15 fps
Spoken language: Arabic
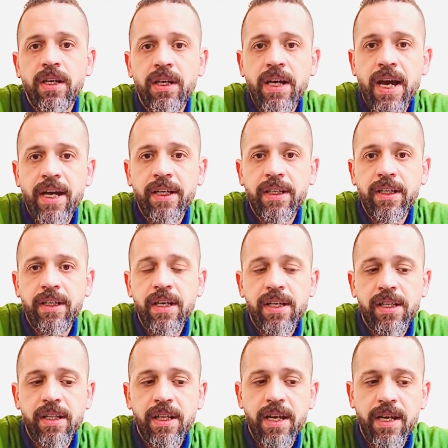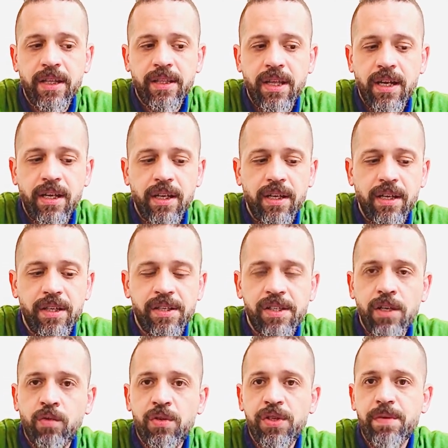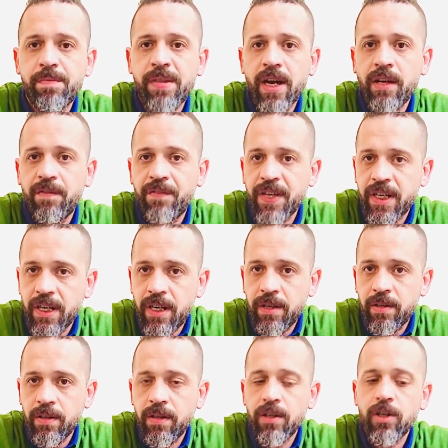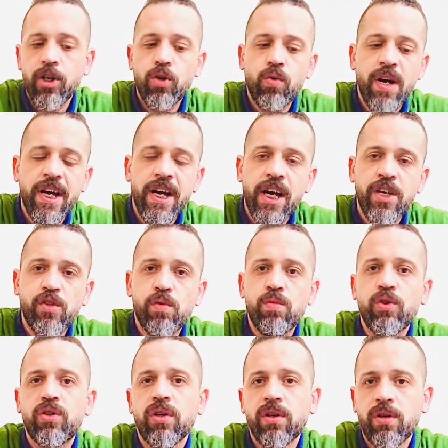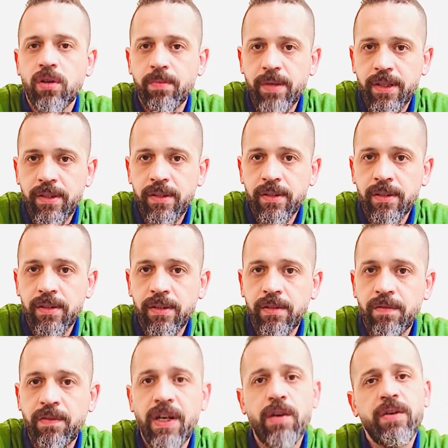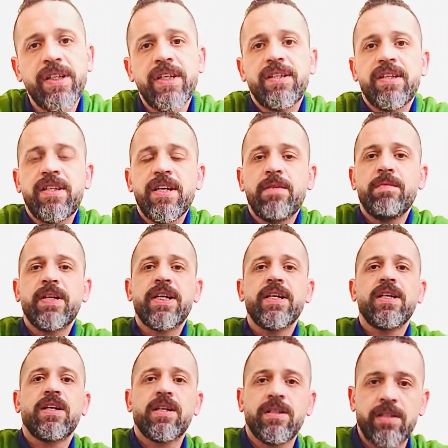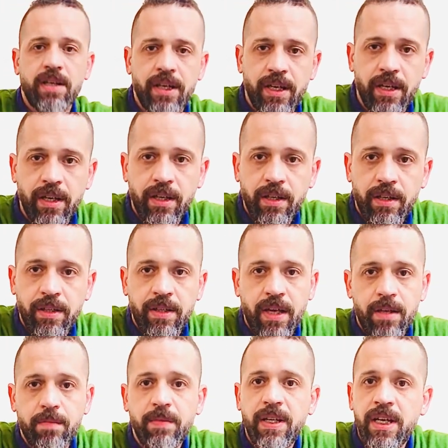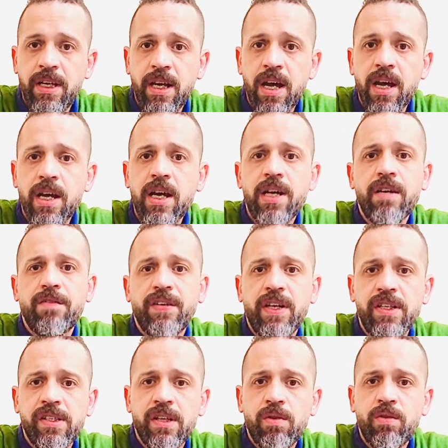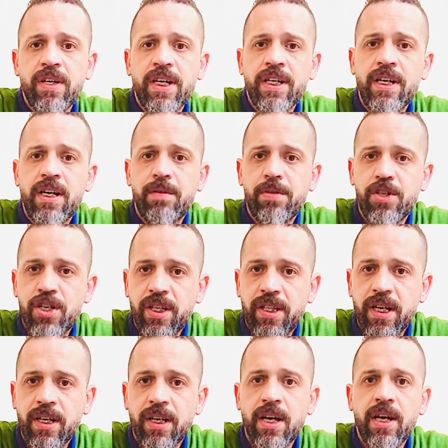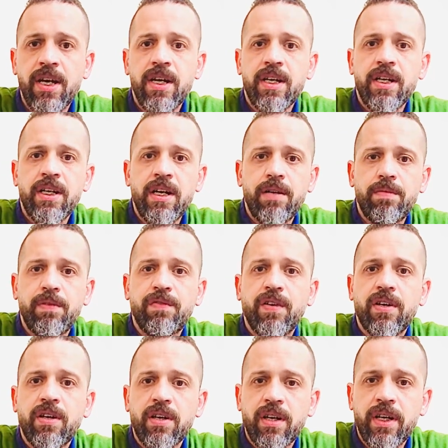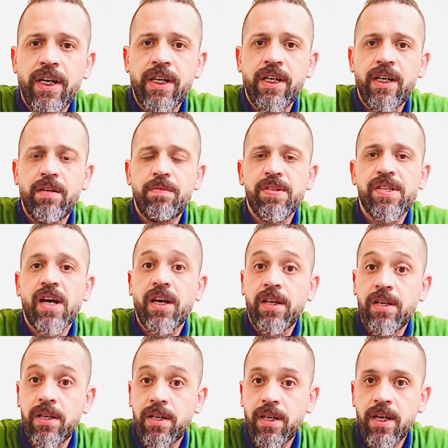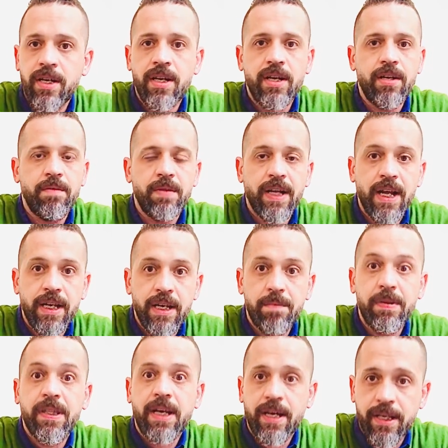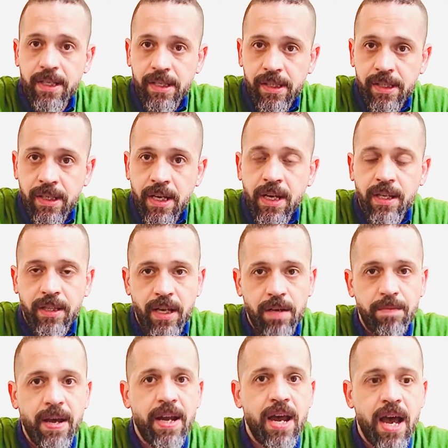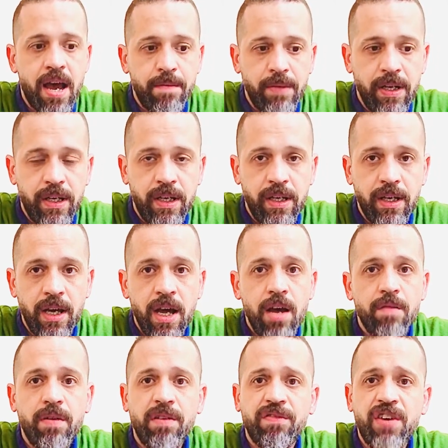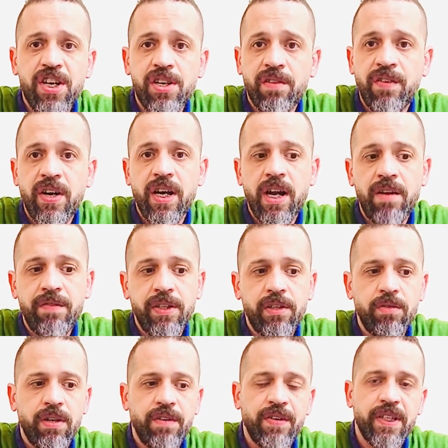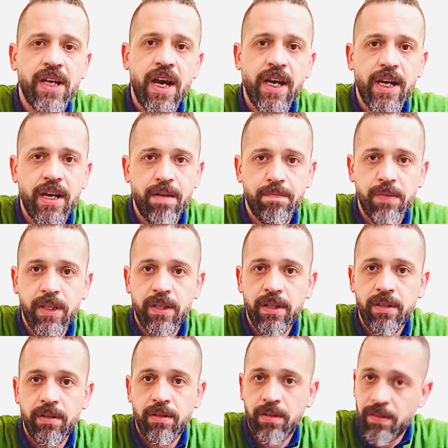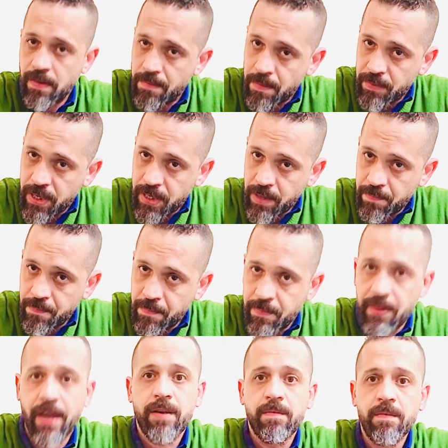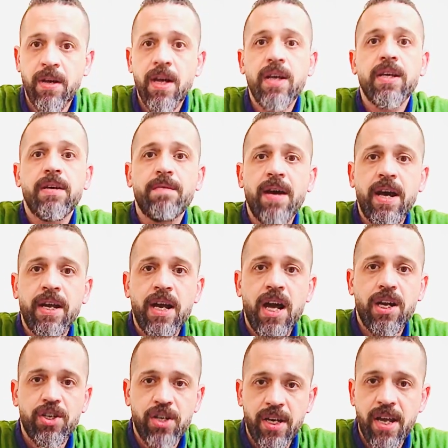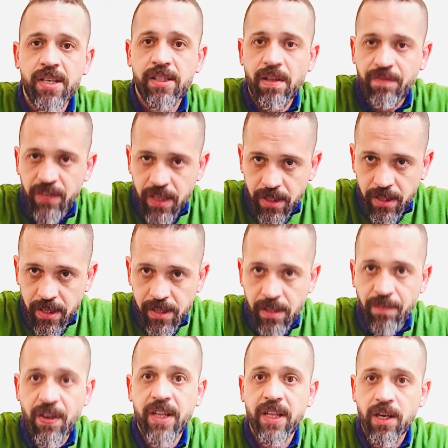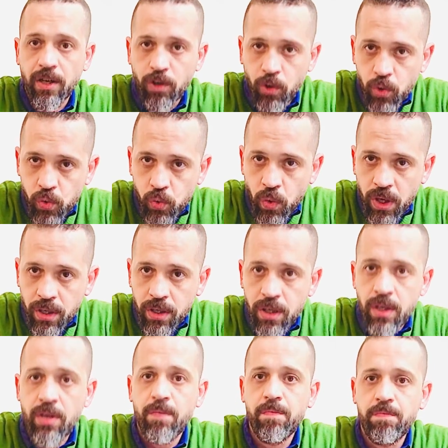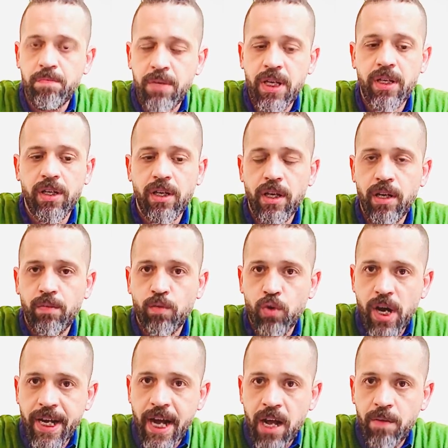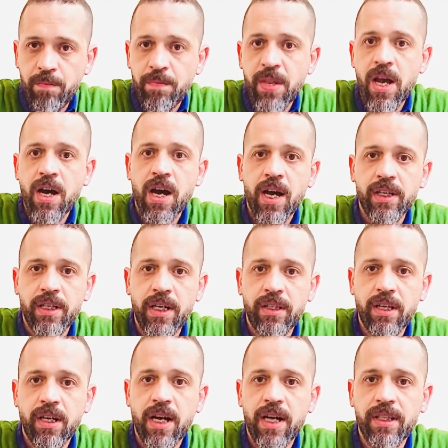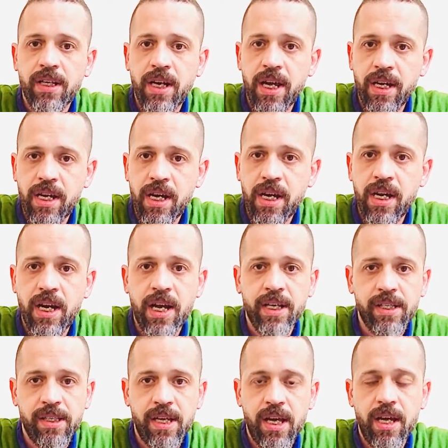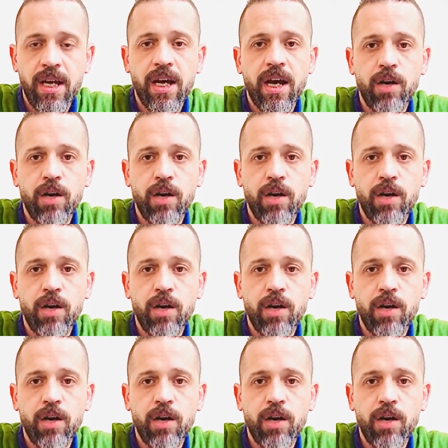يعني آه، السيكونس بتاع الفكره هو انا عايزه مترابط فلو قدرت تعمل كده كتر خيرك طيب ليه احنا في الحصه كنا احنا اللي بنشدك احنا اللي بنفكرك احنا اللي بنصحيك احنا اللي بنخليك بتركز طيب انا اعمل ايه ما ينفعش اتفرج على فيديو وانا فاتح حاجه جنبي تمام كده طيب يبقى انا علشان استفيد استفاده قصوى من المراجعه حضرتك هتراجع الاجزاء